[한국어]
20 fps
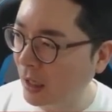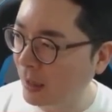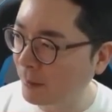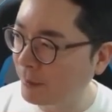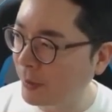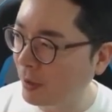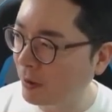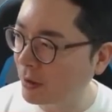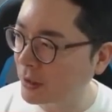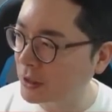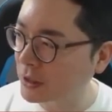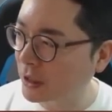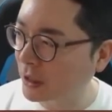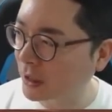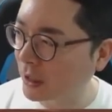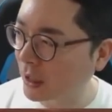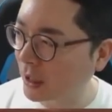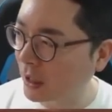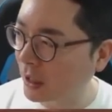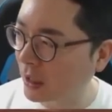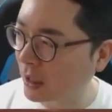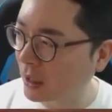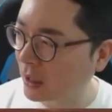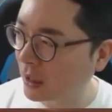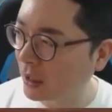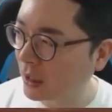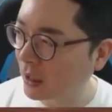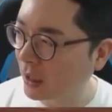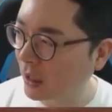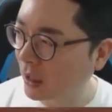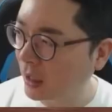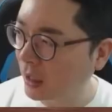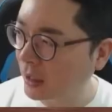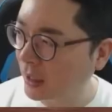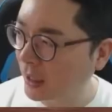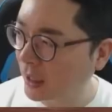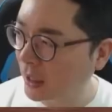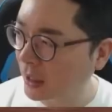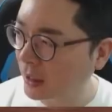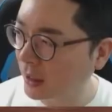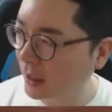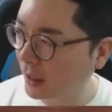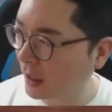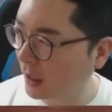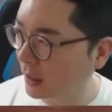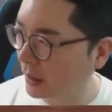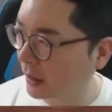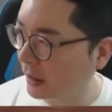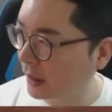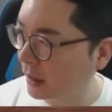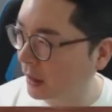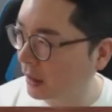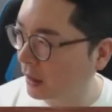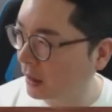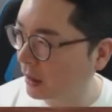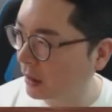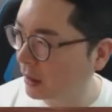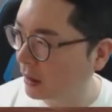한패거리잖아. 아 얘랑 얘랑 얘랑.